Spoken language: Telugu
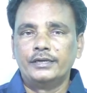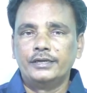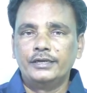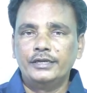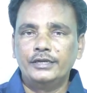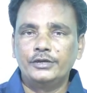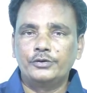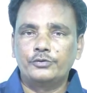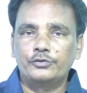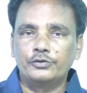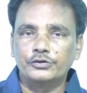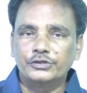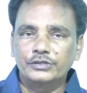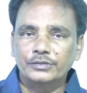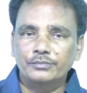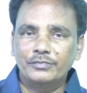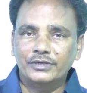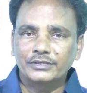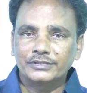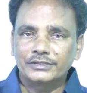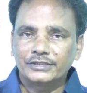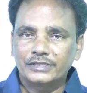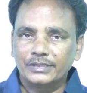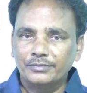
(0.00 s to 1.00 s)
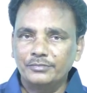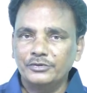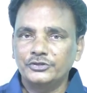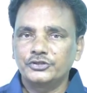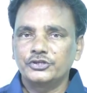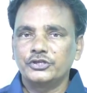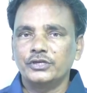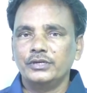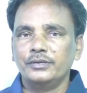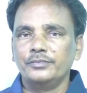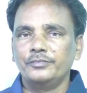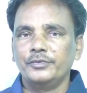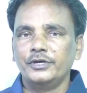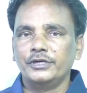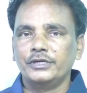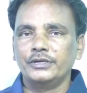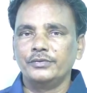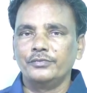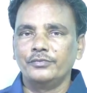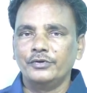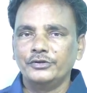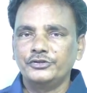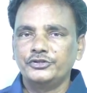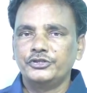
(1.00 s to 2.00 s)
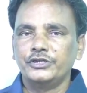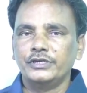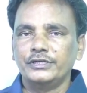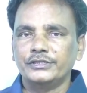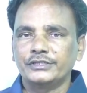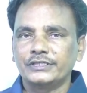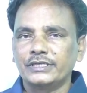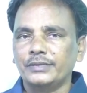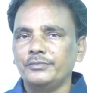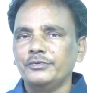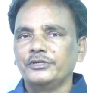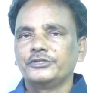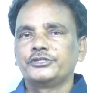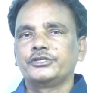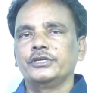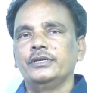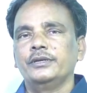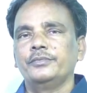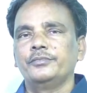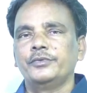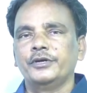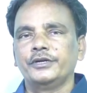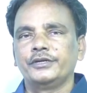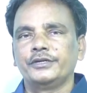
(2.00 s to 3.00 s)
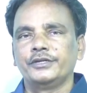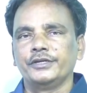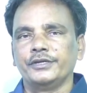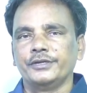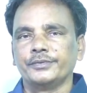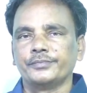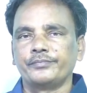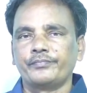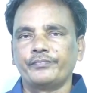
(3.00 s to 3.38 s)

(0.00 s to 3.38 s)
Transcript: నీ కుటుంబ సమస్యలను బట్టి వచ్చే సమస్యలను బట్టి